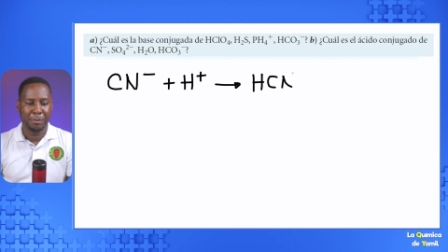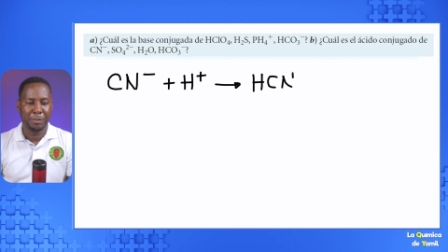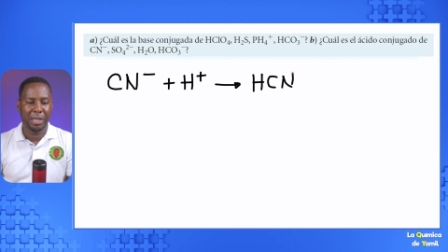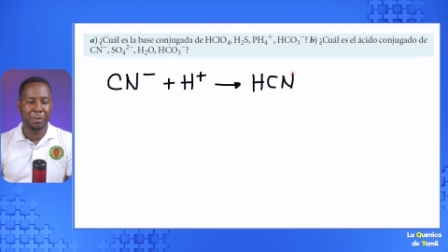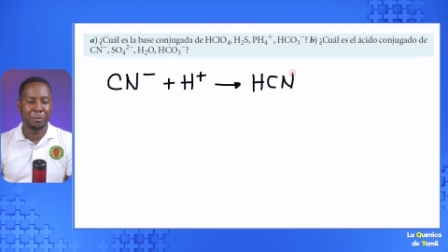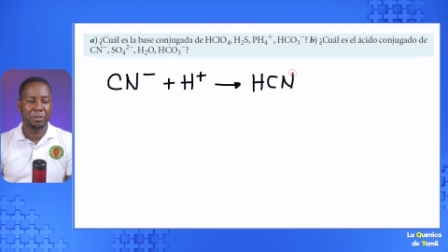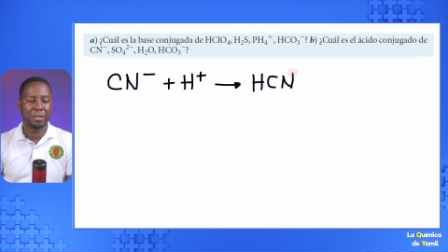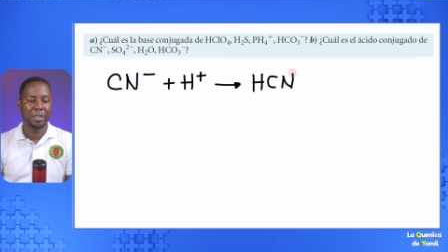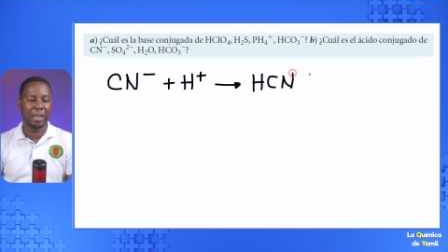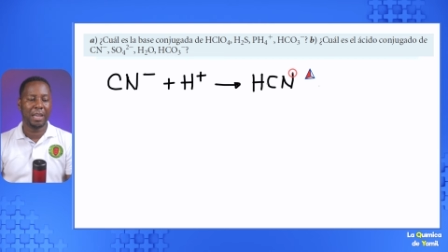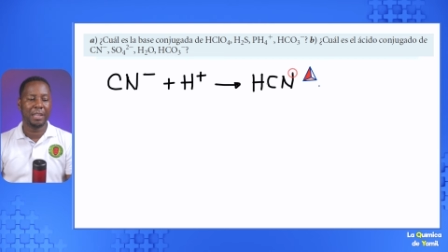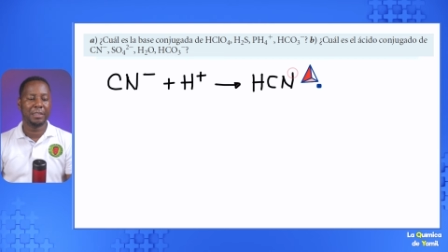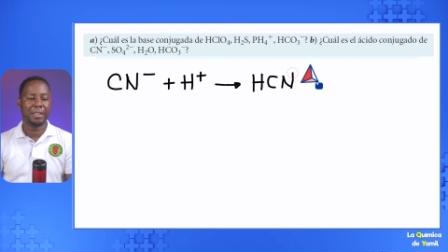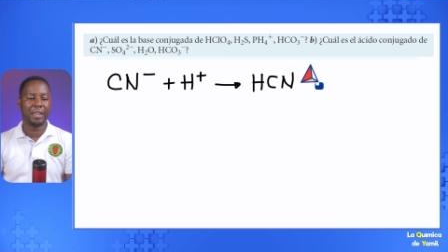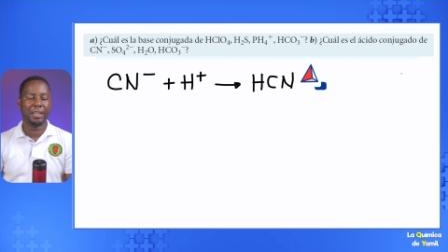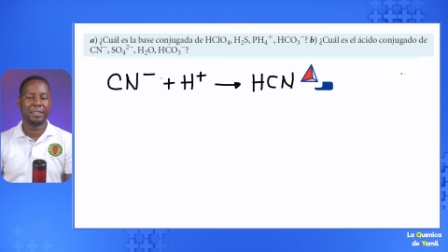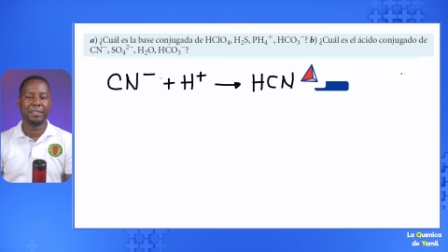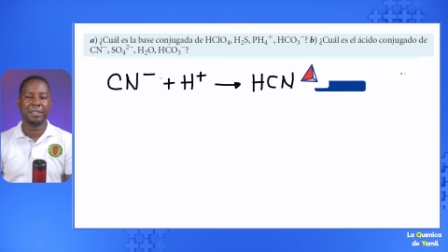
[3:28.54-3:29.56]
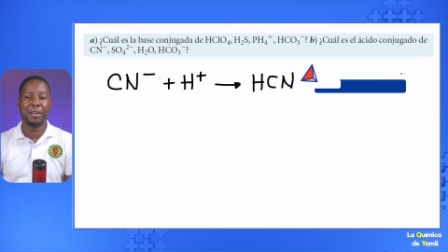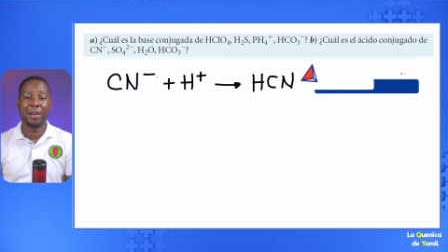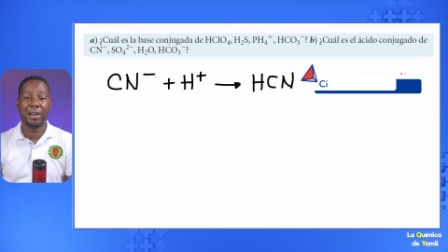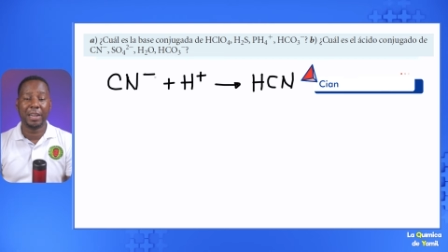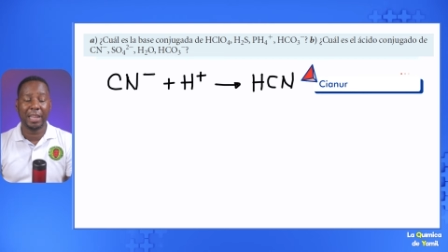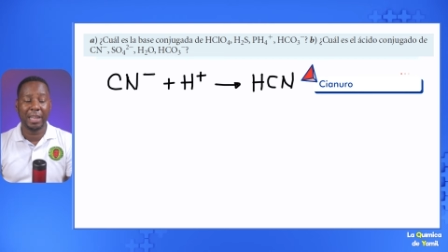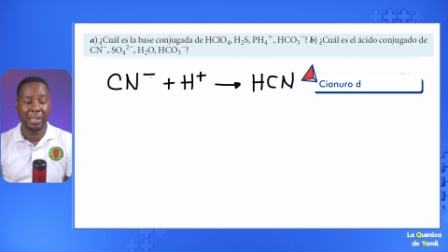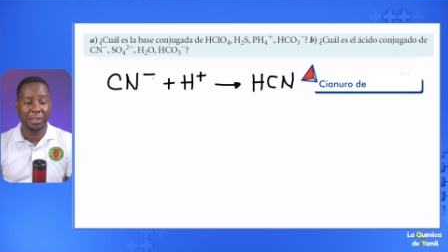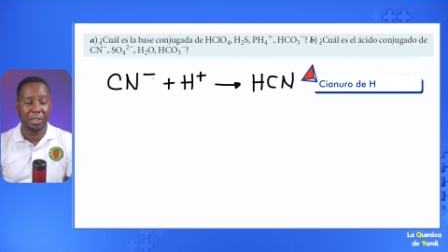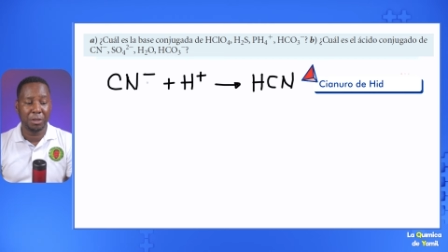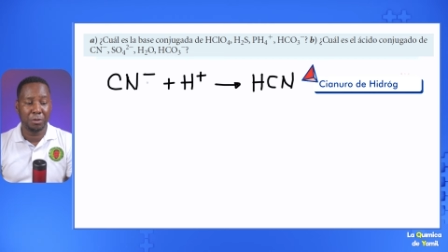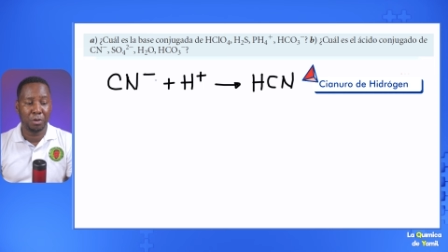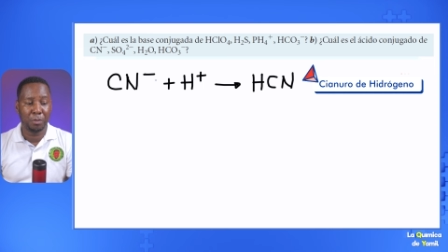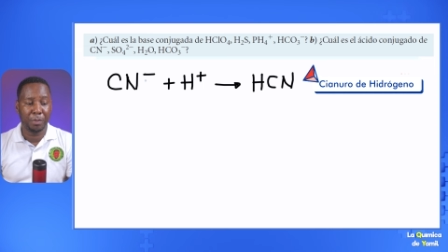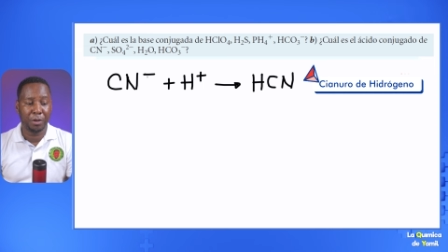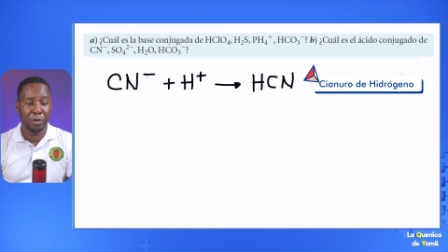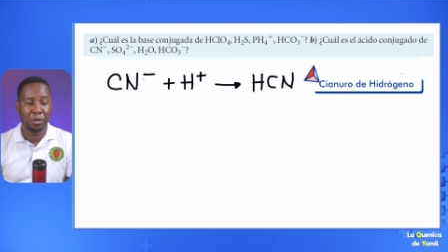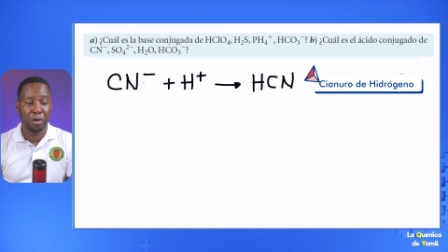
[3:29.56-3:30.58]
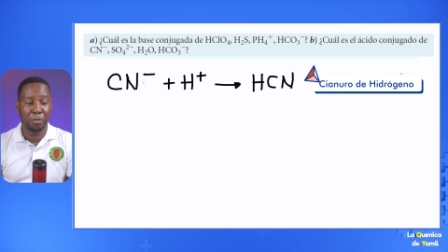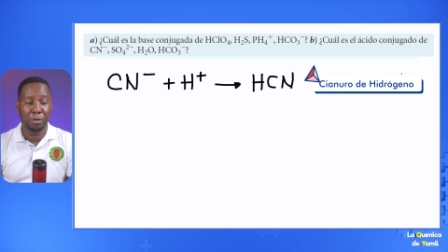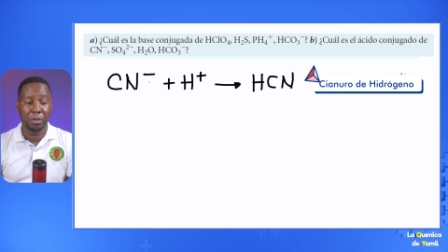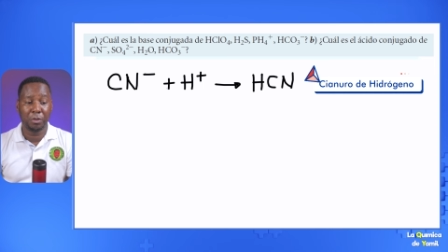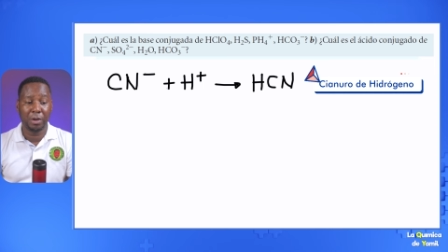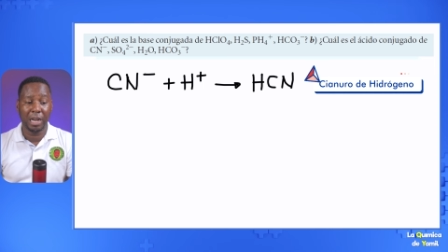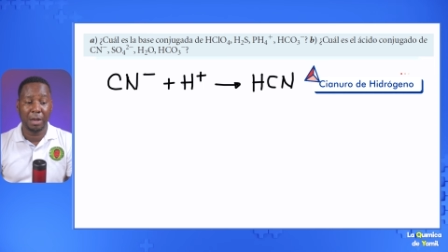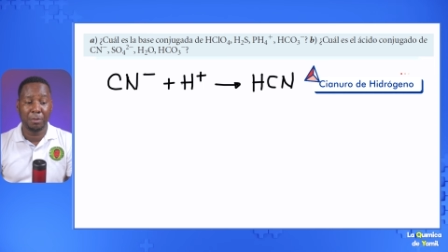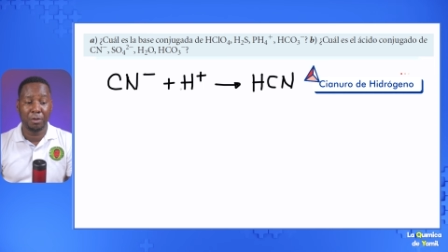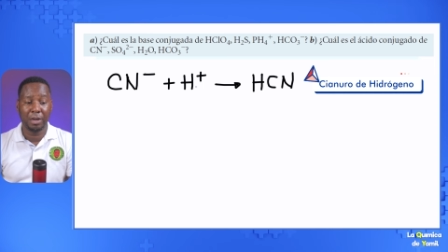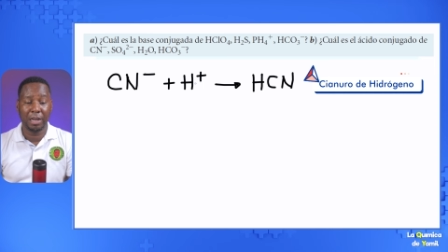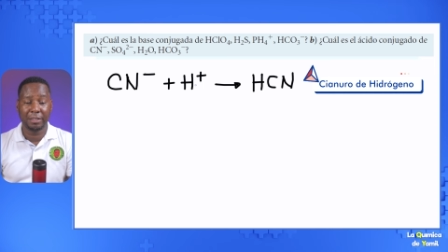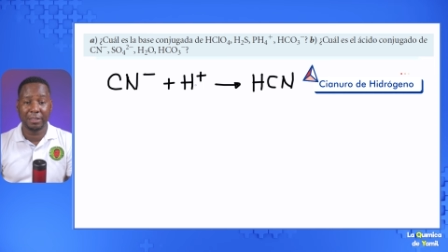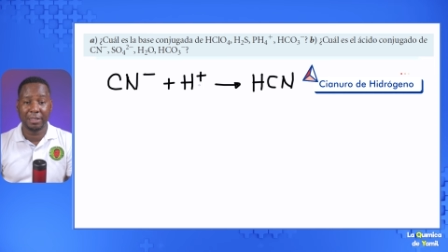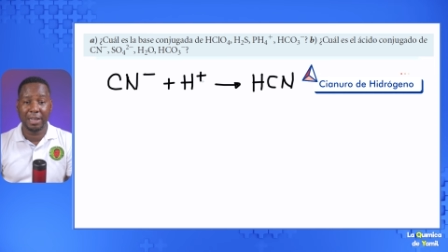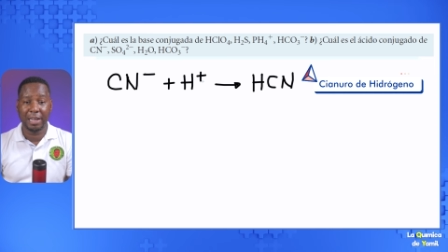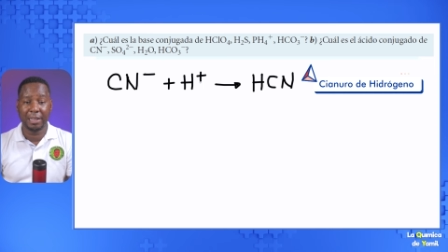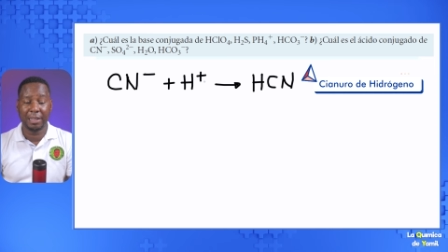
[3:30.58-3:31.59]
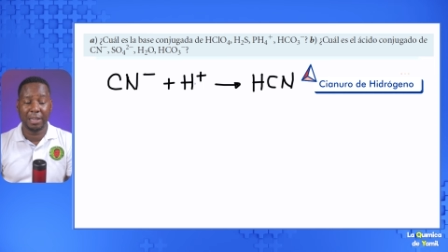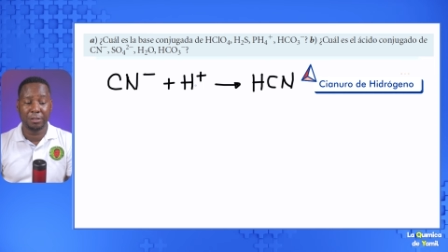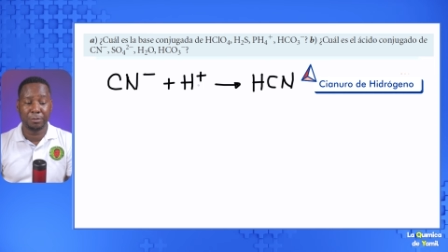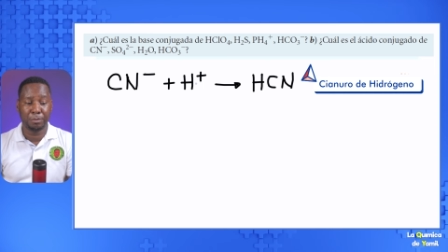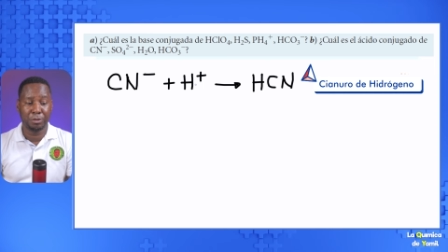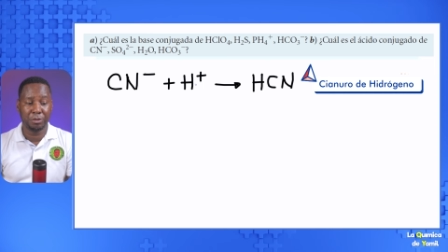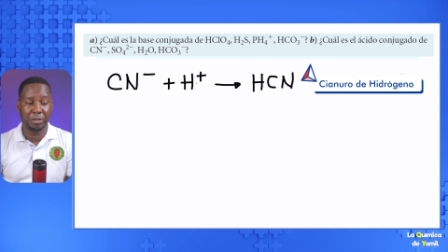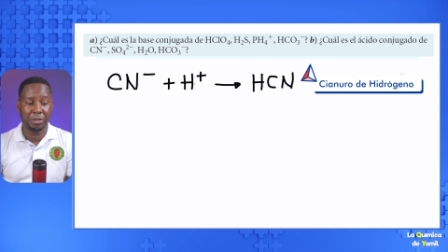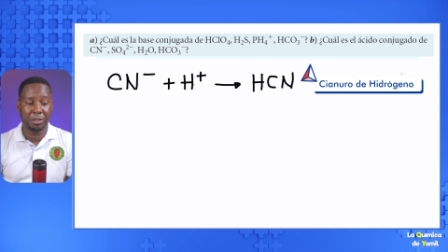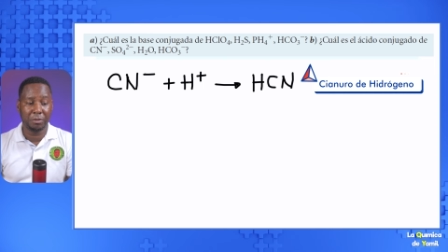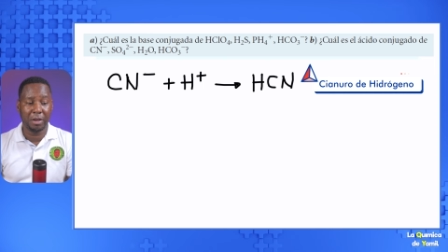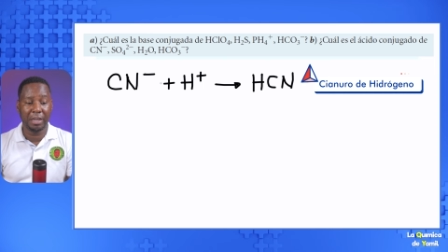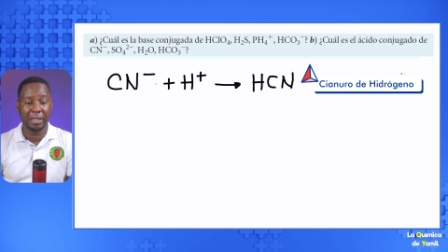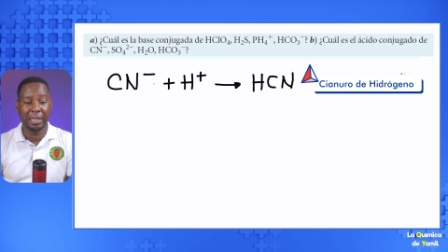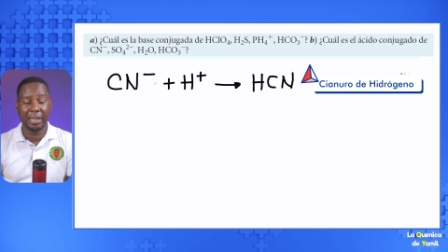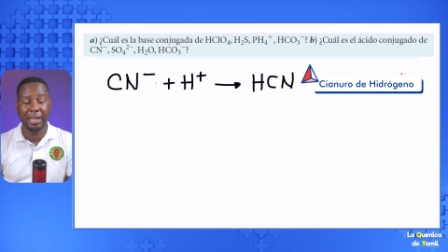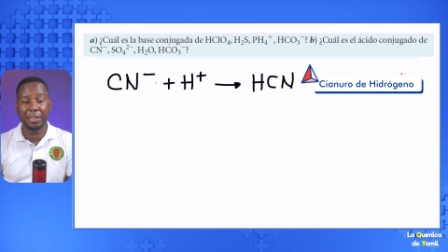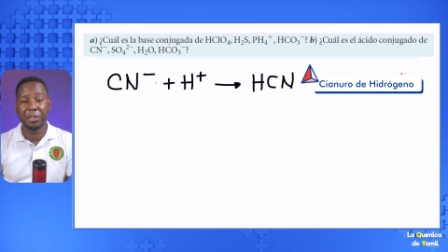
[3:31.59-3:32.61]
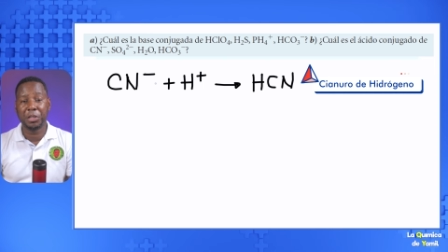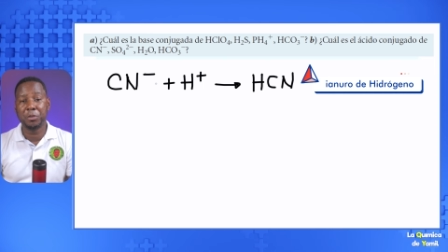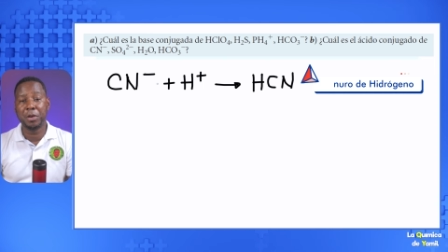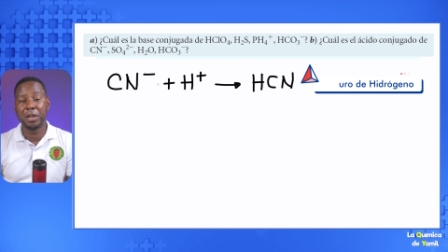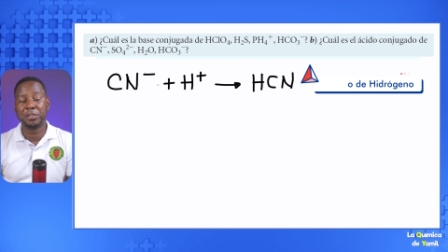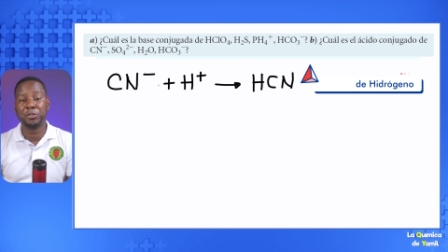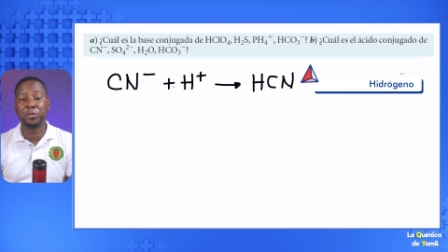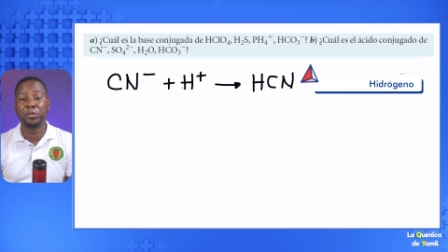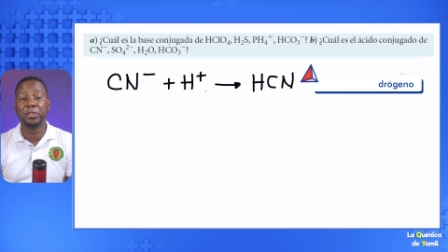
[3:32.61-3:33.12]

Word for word: Miremos que antes estaba negativo, pero como igualamos las cargas positivas y negativas,